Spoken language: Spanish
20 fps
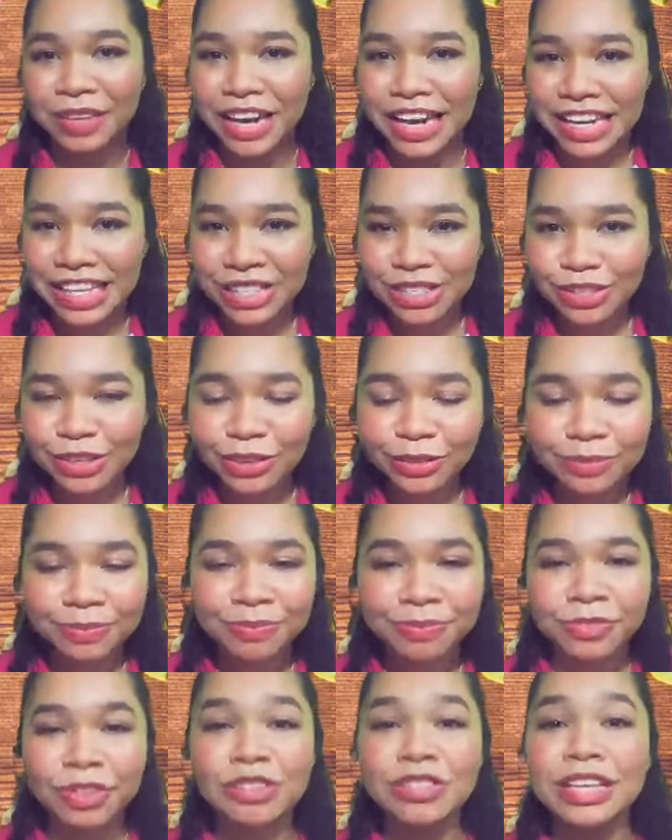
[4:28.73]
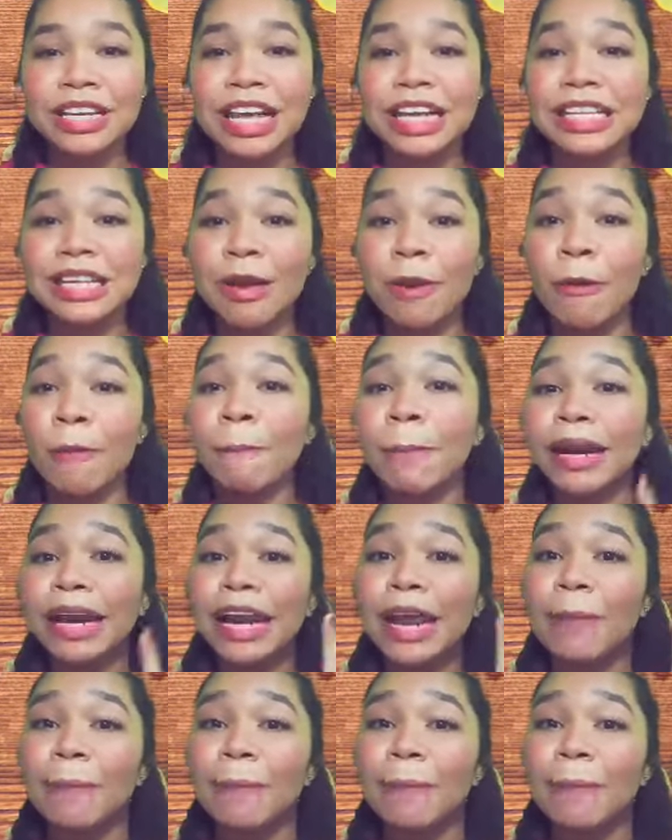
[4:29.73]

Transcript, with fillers: ¿Listo? Entonces ya sabemos, para